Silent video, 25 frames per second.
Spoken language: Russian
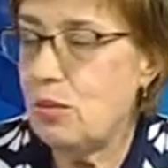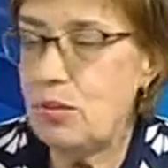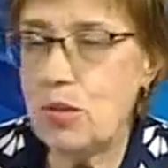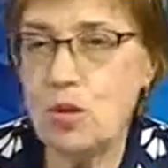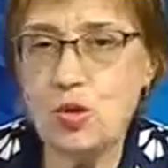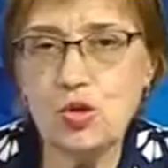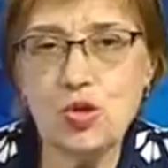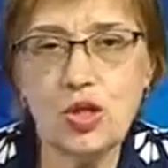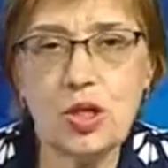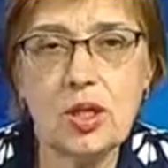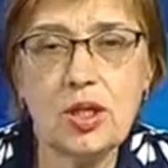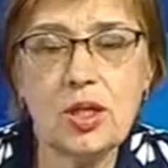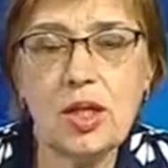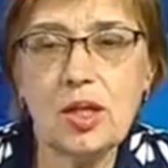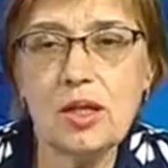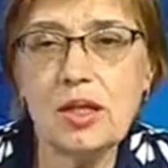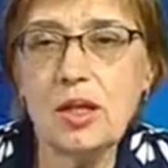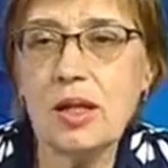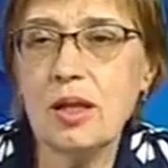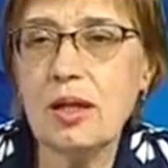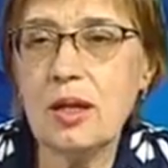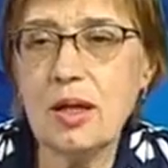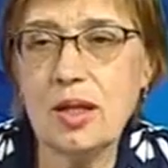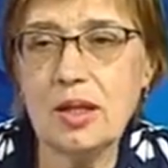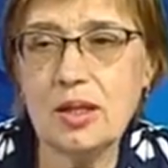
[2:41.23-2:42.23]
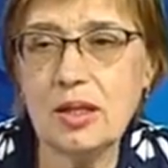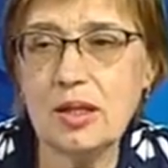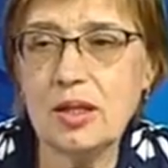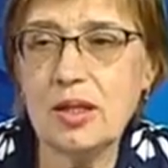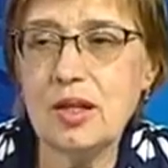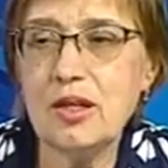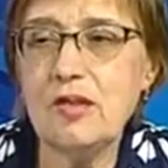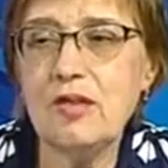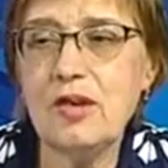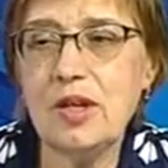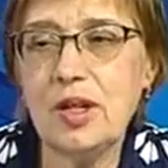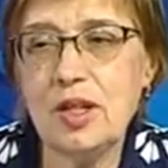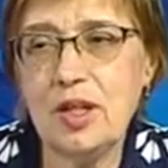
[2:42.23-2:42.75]
Мы уже
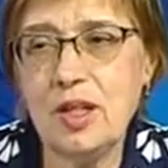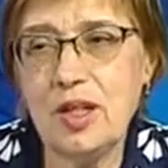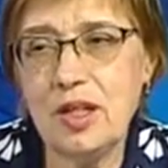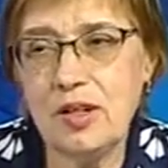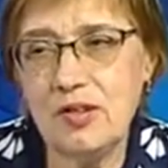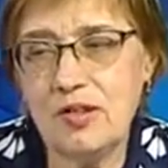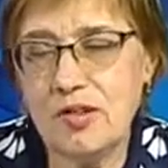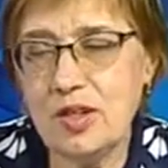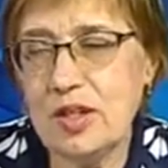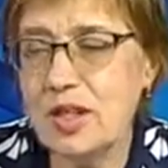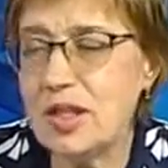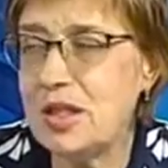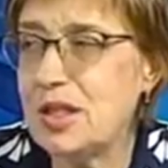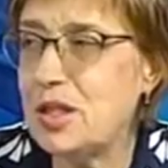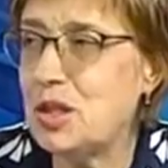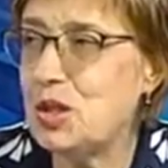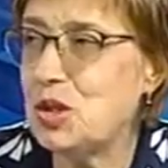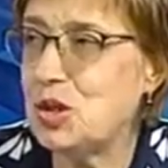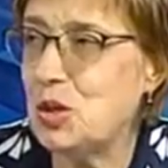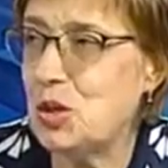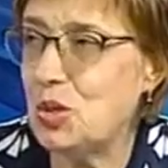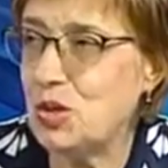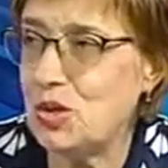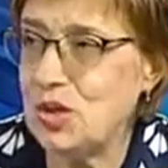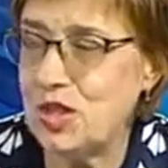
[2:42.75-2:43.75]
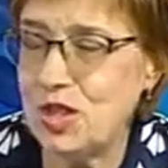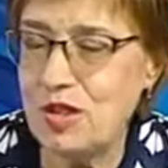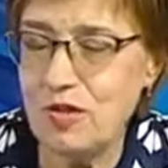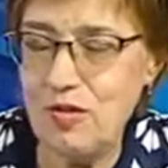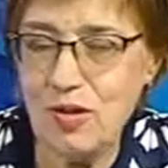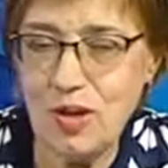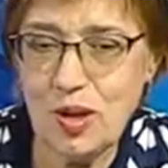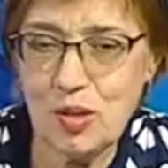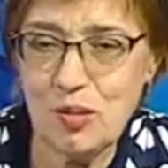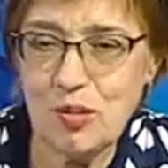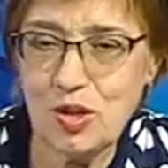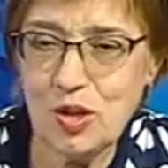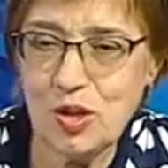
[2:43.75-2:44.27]
неоднократно говорили в этой студии,
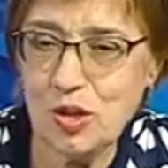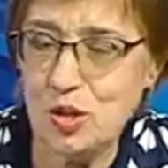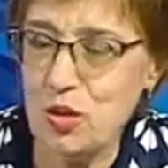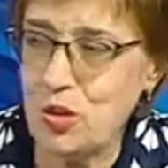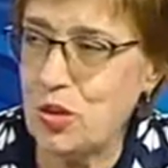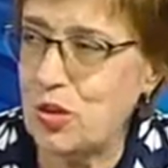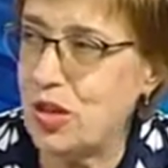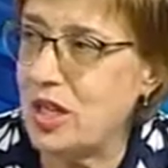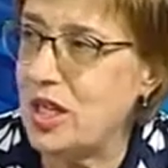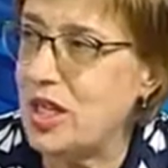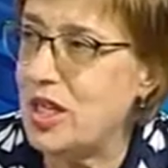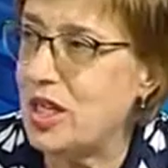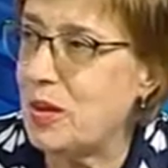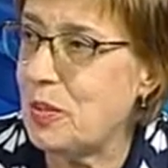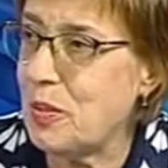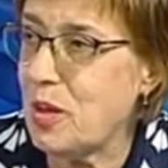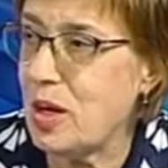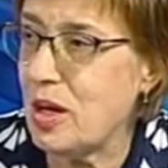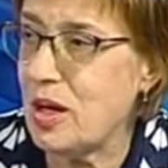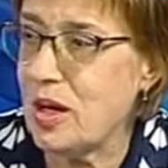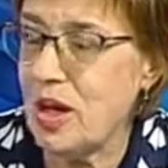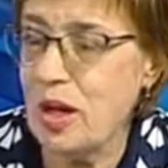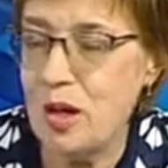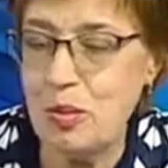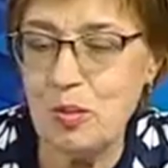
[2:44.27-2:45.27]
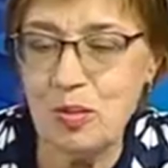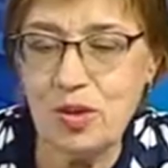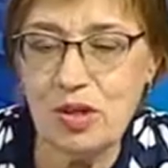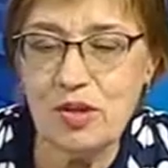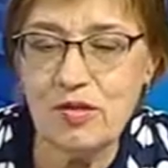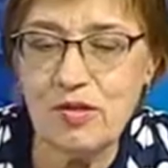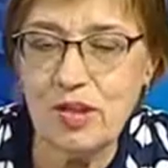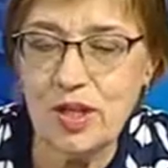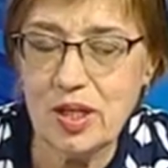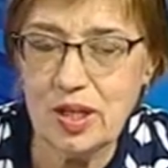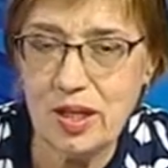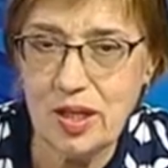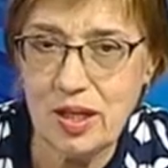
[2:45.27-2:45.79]
в рамках других программ, мы
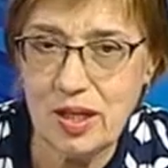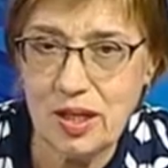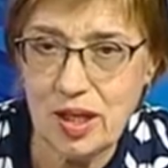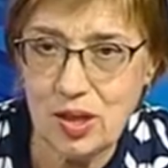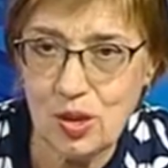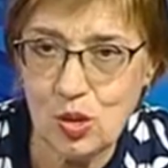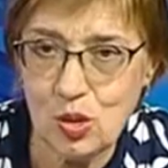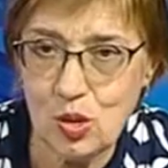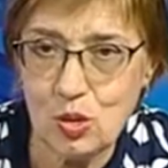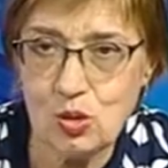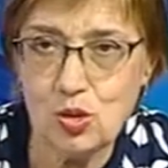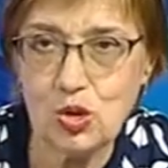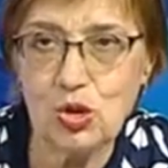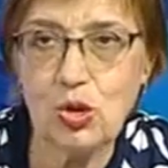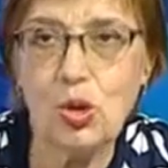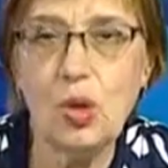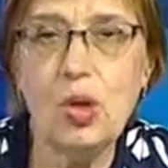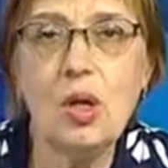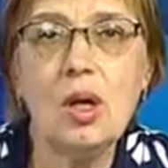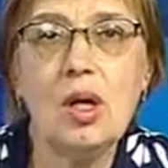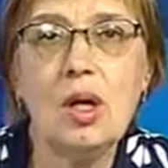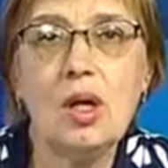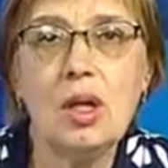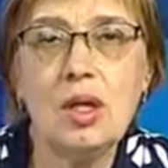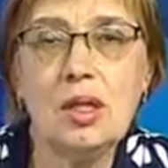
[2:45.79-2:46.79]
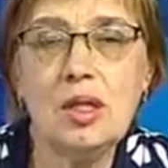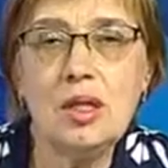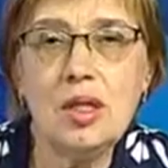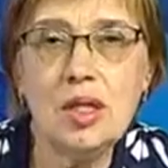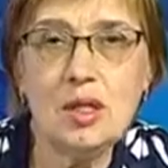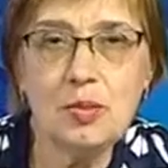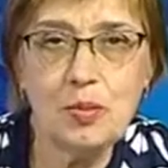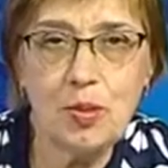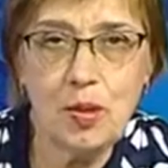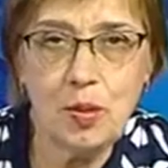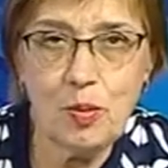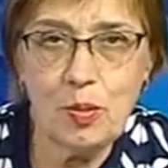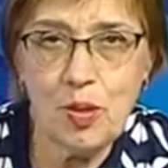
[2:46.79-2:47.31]
говорили о том, что
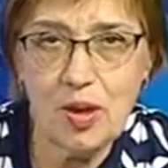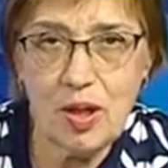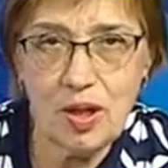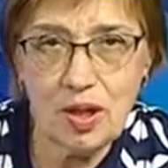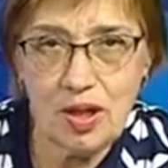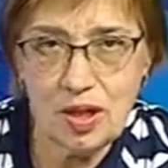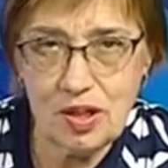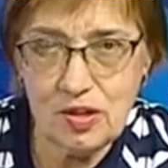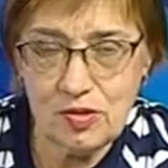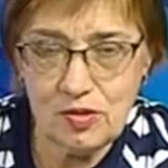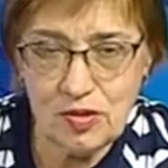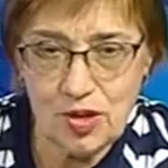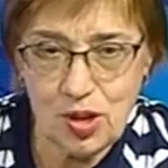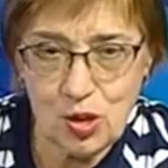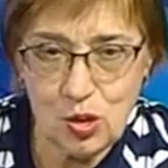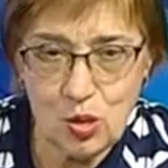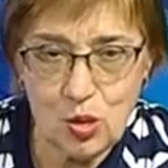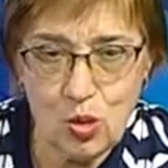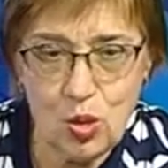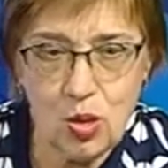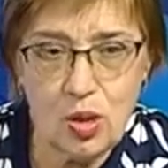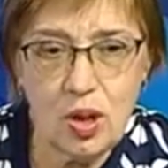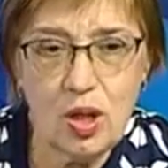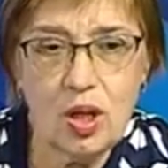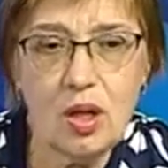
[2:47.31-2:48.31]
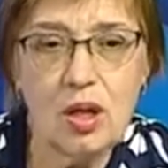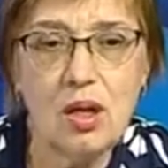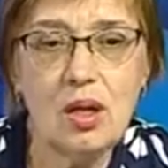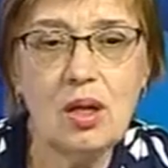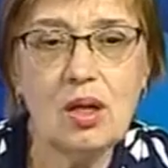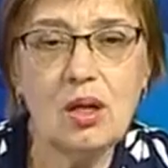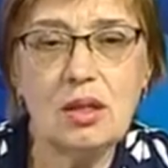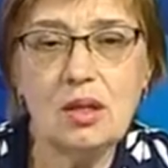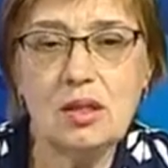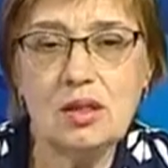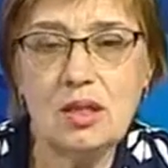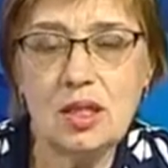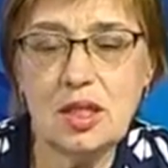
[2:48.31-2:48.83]
нет препаратов, которые
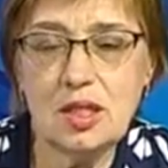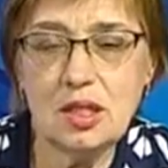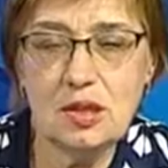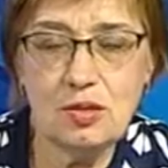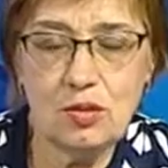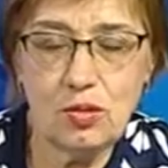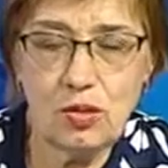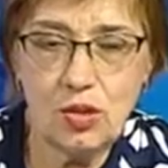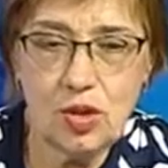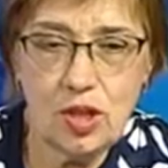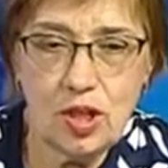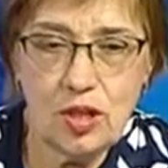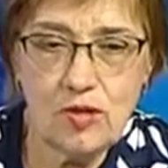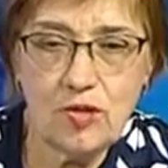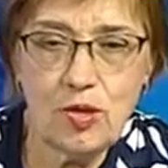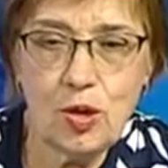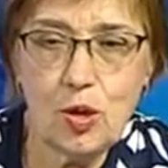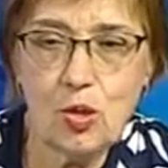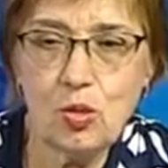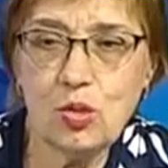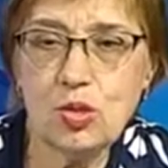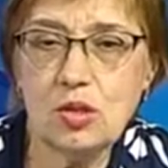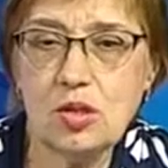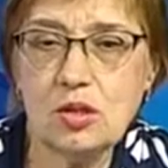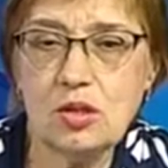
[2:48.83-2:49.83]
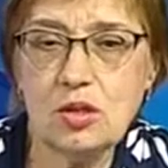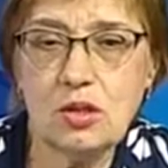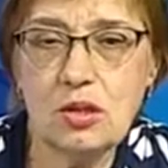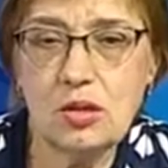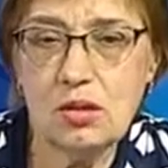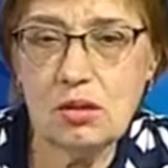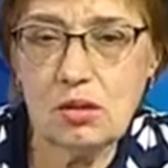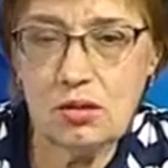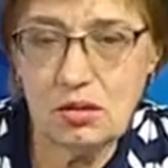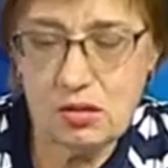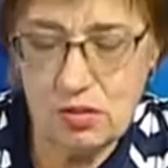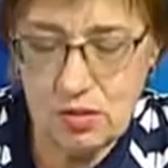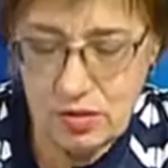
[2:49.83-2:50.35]
действуют на
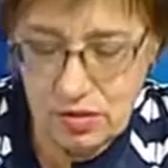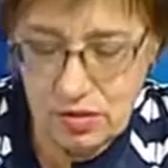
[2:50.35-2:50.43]
вирусы